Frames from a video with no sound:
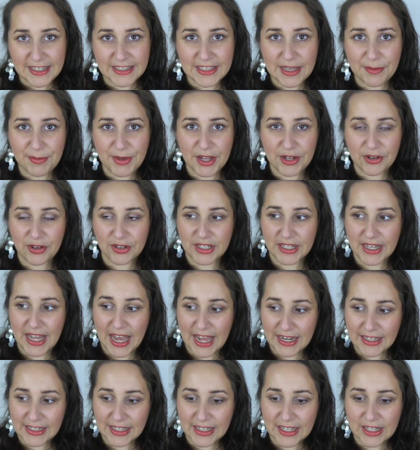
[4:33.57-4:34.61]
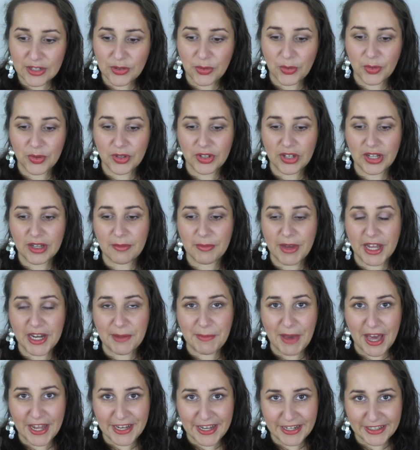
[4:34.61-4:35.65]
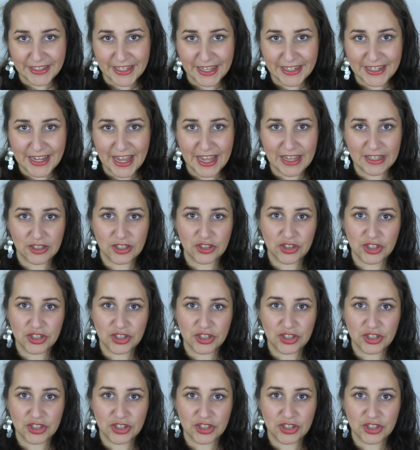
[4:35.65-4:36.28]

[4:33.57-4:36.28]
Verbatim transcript: Ich habe ja noch einen anderen und bei dem anderen Kanal